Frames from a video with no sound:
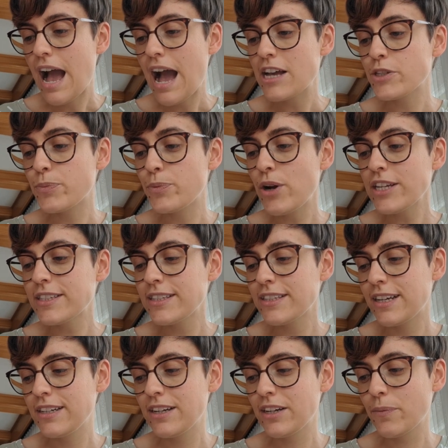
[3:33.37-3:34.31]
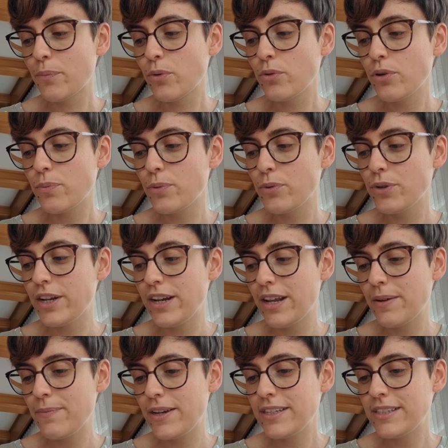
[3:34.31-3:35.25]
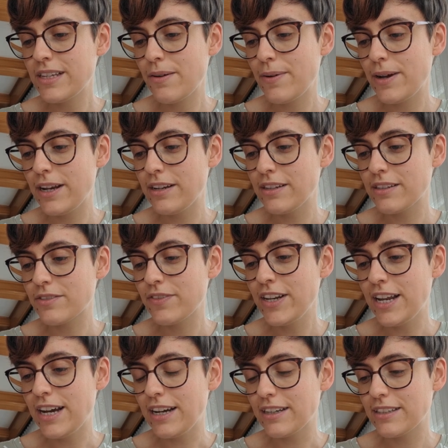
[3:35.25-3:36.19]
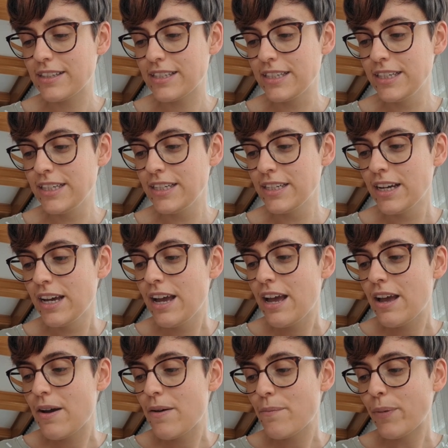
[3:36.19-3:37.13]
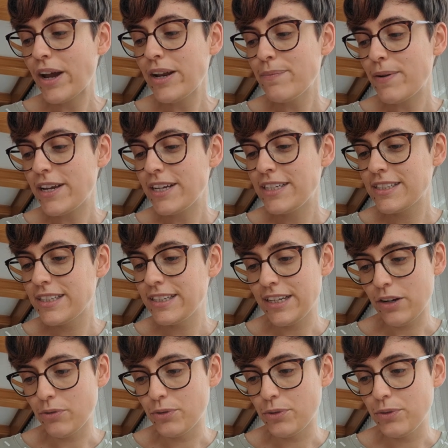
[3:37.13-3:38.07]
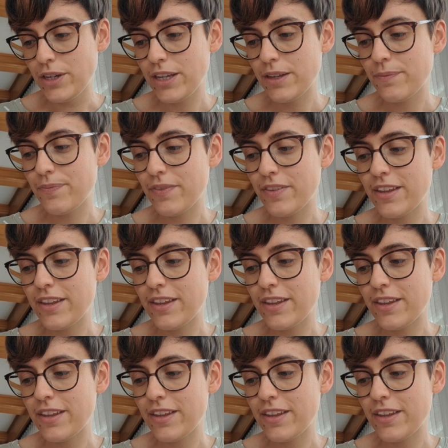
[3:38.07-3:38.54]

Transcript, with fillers: Als Preston dann in die Bruchbude neben Isabels Villa zieht, brennt bei ihr die Sicherung durch.